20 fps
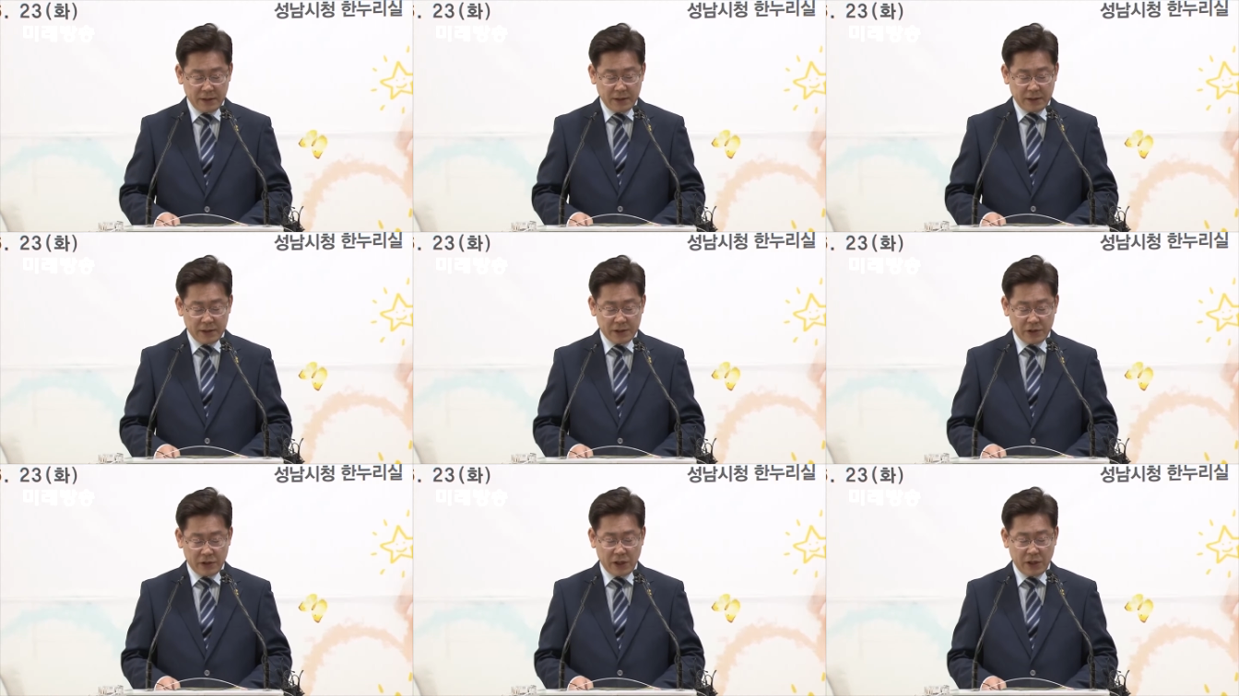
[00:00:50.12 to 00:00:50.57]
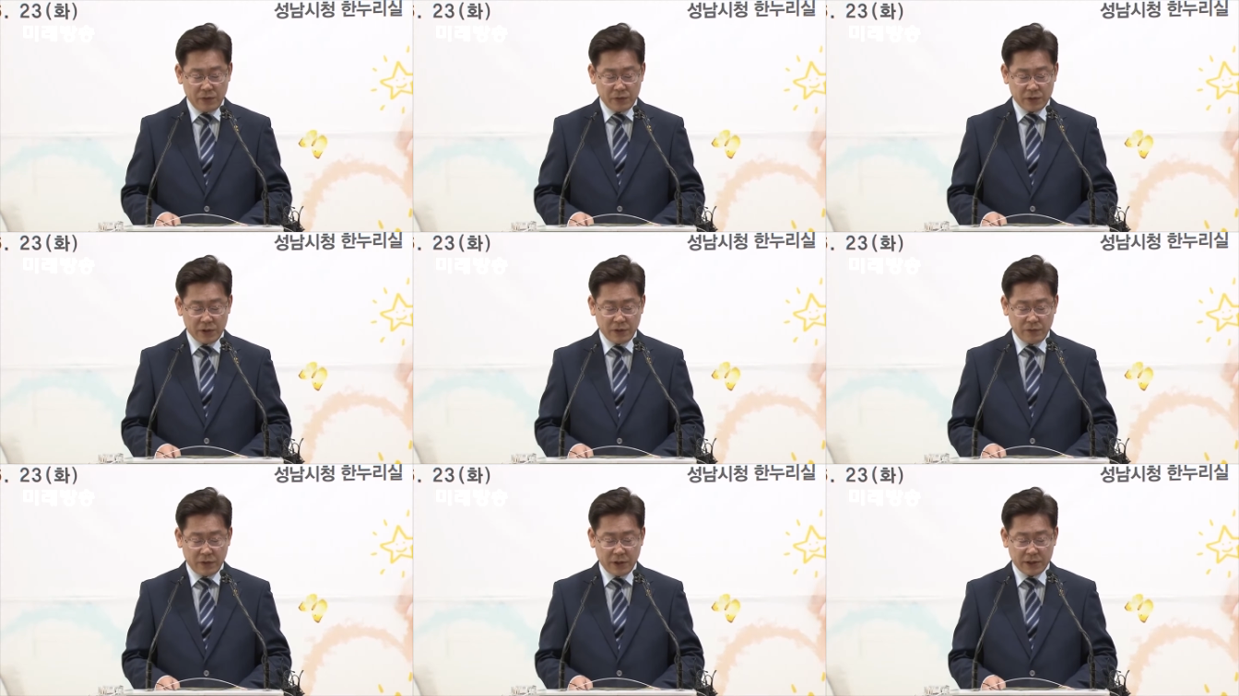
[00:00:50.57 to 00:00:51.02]

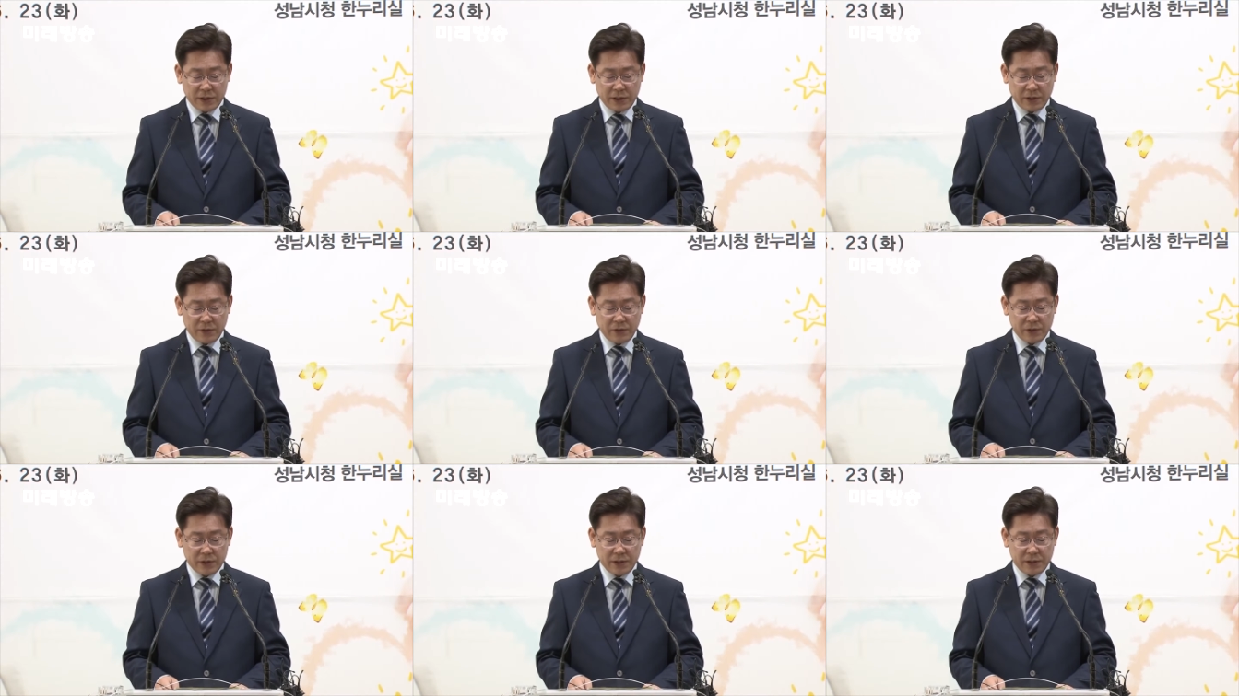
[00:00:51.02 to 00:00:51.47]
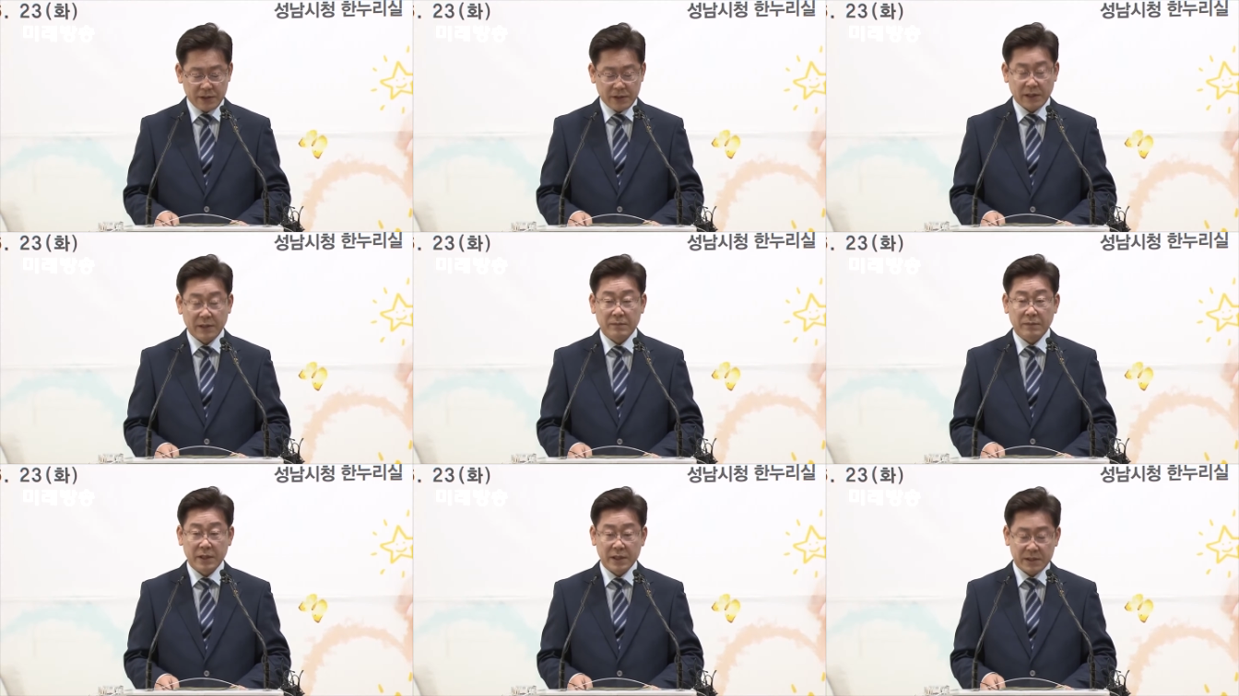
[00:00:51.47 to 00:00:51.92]
최우선 과제로
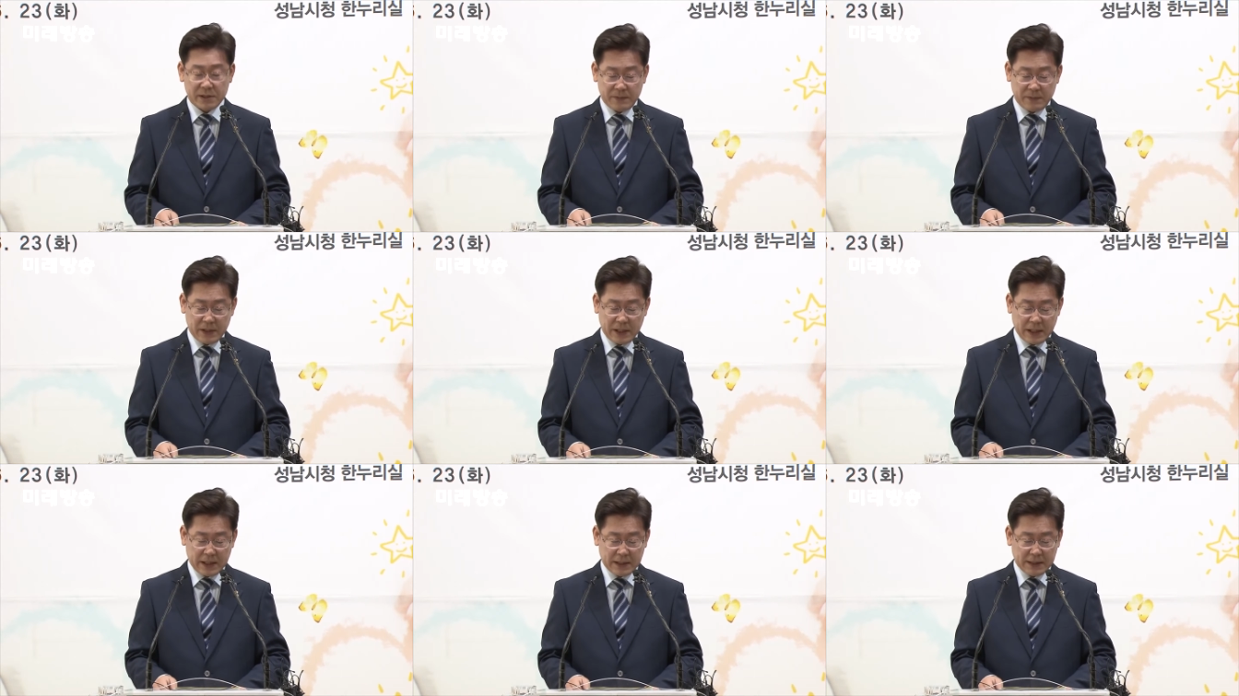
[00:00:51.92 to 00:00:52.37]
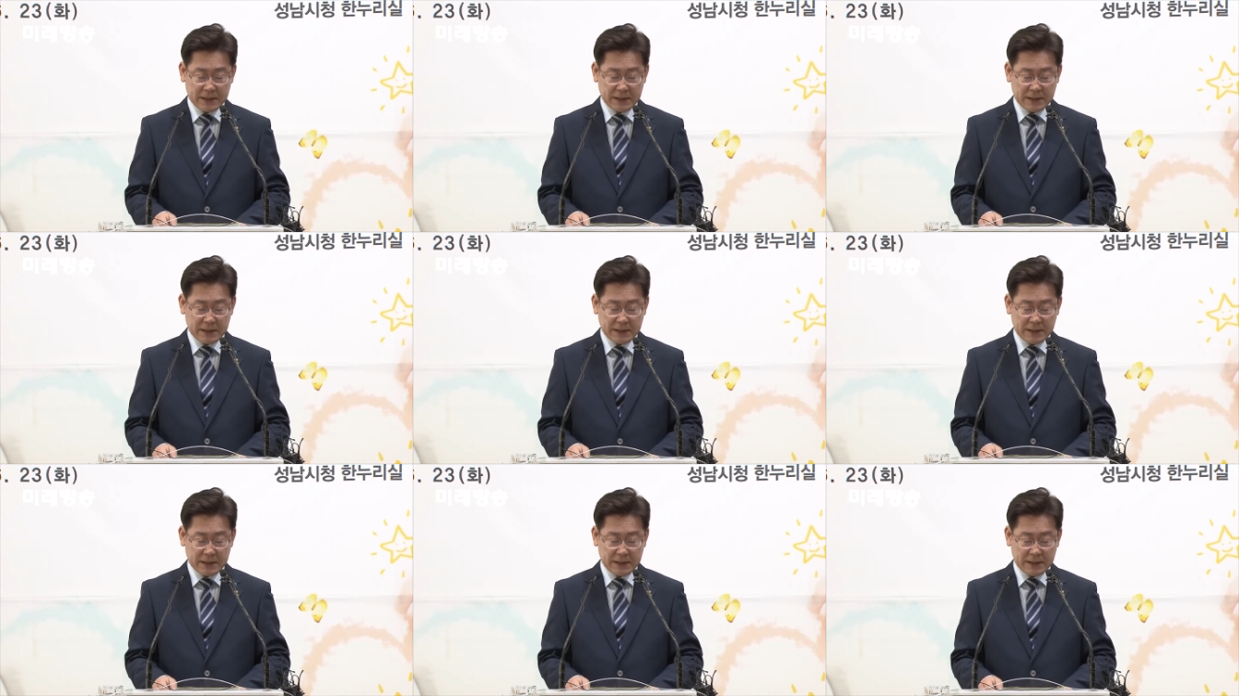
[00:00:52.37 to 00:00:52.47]
설정한 바 있습니다.